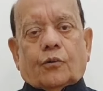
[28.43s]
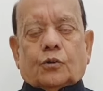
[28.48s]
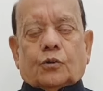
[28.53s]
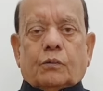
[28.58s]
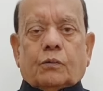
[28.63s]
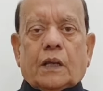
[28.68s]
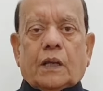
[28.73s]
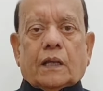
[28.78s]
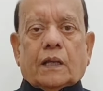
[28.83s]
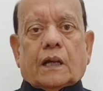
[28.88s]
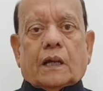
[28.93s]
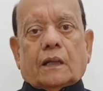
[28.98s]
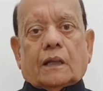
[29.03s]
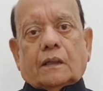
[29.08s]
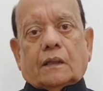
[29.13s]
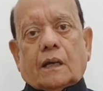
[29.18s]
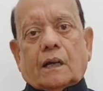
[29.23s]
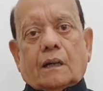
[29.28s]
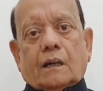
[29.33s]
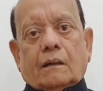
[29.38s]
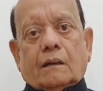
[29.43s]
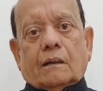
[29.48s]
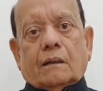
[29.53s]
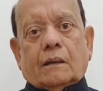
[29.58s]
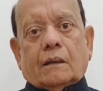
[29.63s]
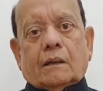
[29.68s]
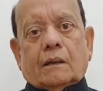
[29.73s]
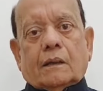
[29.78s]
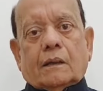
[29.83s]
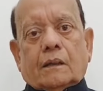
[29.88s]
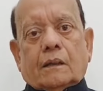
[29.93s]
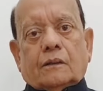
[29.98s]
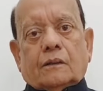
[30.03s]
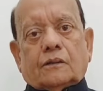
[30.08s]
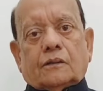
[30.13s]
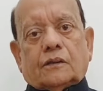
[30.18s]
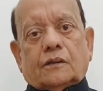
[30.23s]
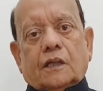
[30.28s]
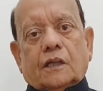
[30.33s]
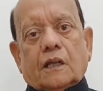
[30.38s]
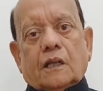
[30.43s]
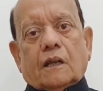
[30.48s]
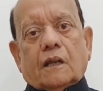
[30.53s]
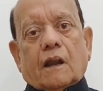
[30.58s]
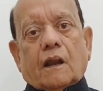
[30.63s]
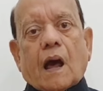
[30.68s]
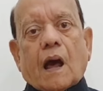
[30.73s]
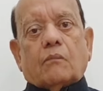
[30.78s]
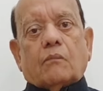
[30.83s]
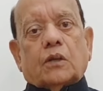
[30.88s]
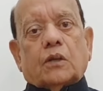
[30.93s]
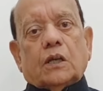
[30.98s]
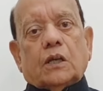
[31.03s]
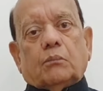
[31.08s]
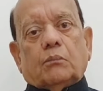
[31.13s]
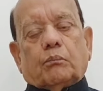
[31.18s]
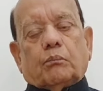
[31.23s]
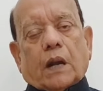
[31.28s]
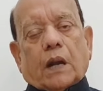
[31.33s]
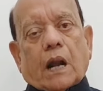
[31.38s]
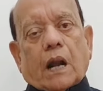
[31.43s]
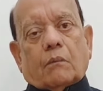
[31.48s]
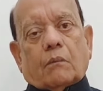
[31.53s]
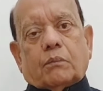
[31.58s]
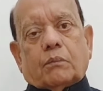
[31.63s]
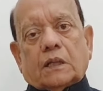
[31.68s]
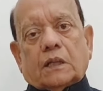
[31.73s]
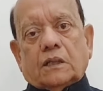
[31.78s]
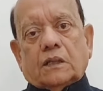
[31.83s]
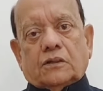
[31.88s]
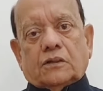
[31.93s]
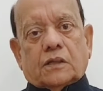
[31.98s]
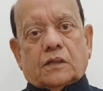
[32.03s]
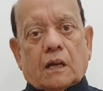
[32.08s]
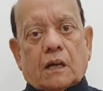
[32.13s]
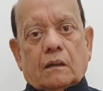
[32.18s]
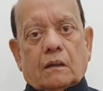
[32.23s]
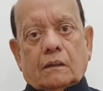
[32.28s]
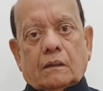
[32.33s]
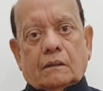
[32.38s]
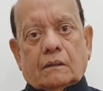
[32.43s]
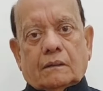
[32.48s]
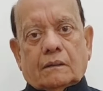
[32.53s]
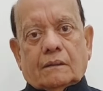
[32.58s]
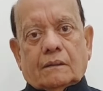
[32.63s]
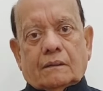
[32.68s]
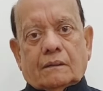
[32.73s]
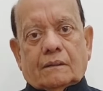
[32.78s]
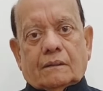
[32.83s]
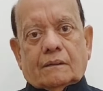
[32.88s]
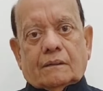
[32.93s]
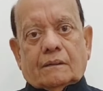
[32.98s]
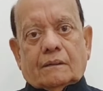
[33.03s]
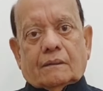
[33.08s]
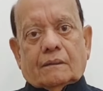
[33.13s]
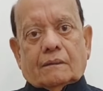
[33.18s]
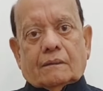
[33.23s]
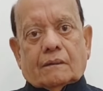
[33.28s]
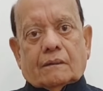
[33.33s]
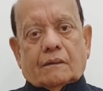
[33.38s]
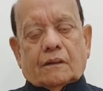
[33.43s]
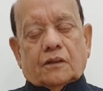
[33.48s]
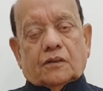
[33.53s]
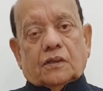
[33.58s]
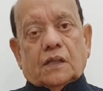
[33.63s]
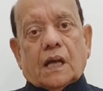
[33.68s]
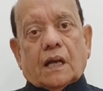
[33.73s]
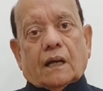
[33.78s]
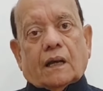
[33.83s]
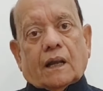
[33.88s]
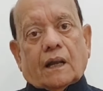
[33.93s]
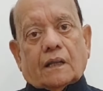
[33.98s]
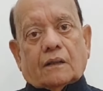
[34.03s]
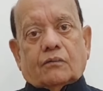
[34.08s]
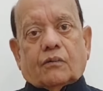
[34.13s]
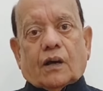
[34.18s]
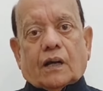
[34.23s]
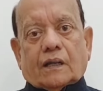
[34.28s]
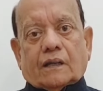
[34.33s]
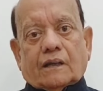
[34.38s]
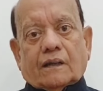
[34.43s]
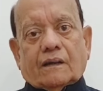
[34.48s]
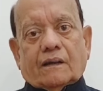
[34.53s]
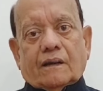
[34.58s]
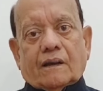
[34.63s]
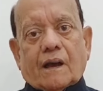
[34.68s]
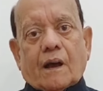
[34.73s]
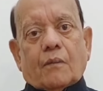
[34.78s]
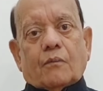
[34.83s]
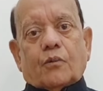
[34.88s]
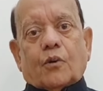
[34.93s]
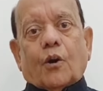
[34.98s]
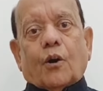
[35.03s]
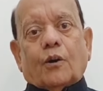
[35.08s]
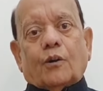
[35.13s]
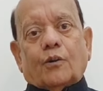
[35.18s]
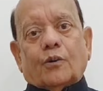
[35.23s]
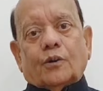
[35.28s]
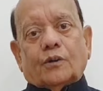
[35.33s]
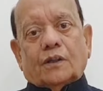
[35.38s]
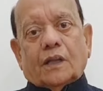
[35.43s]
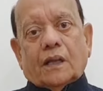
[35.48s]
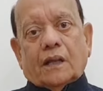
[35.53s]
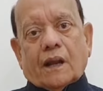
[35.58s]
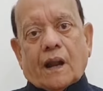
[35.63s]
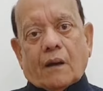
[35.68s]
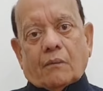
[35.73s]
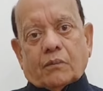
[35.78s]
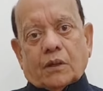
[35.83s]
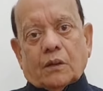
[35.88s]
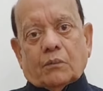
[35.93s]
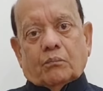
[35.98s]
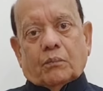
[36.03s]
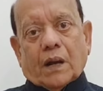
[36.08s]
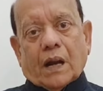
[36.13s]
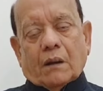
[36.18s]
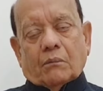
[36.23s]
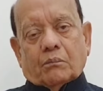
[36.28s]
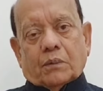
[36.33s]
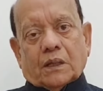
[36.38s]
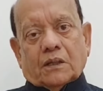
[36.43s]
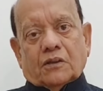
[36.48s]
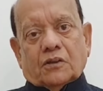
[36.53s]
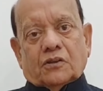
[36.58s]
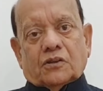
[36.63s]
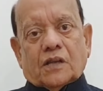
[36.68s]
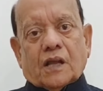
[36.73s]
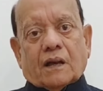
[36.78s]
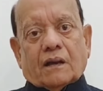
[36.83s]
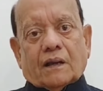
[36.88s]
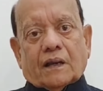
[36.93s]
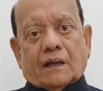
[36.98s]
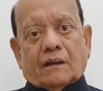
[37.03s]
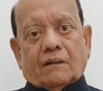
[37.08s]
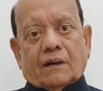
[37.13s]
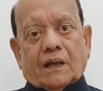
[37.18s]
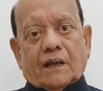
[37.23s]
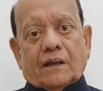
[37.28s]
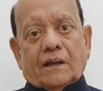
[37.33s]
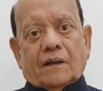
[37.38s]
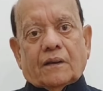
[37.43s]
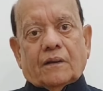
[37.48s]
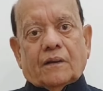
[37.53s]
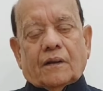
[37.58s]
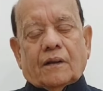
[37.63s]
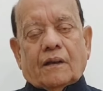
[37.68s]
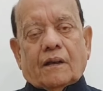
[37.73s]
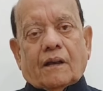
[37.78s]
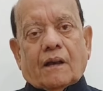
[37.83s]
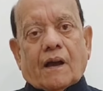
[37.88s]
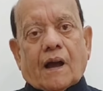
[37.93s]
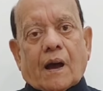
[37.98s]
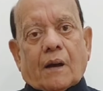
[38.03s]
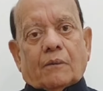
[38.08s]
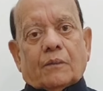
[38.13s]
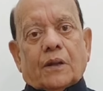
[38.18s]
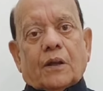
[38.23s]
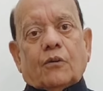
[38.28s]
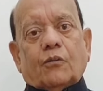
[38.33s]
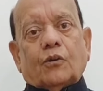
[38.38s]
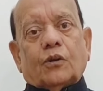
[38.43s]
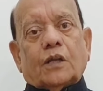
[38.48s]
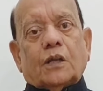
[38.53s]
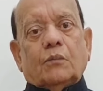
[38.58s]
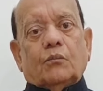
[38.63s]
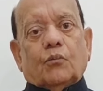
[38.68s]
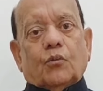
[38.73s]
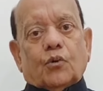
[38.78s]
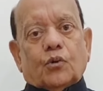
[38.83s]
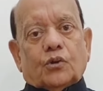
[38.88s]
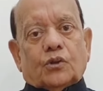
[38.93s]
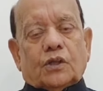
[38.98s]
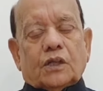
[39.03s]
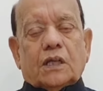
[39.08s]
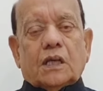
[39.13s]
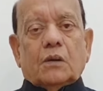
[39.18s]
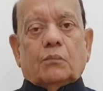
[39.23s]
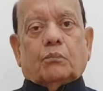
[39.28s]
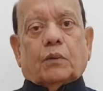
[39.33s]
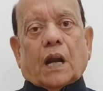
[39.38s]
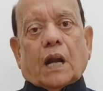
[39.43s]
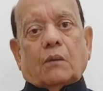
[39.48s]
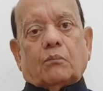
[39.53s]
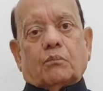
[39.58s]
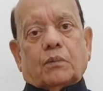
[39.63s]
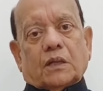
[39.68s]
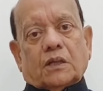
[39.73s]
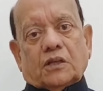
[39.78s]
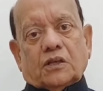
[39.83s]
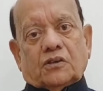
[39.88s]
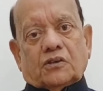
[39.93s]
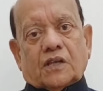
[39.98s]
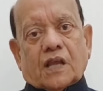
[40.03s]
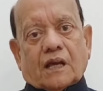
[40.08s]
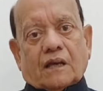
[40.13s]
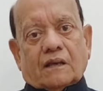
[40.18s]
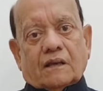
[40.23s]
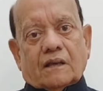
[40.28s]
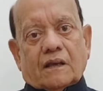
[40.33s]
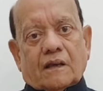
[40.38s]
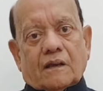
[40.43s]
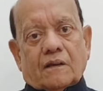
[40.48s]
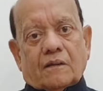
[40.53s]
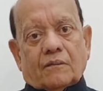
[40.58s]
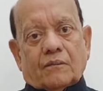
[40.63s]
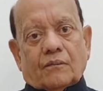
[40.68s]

उसमें लिखा था श्री राम की प्राण प्रतिष्ठा कितना गलत वाक्य है हम कौन होते हैं राम की प्राण प्रतिष्ठा करने वाले हमने उनकी मूर्ति की प्राण प्रतिष्ठा की है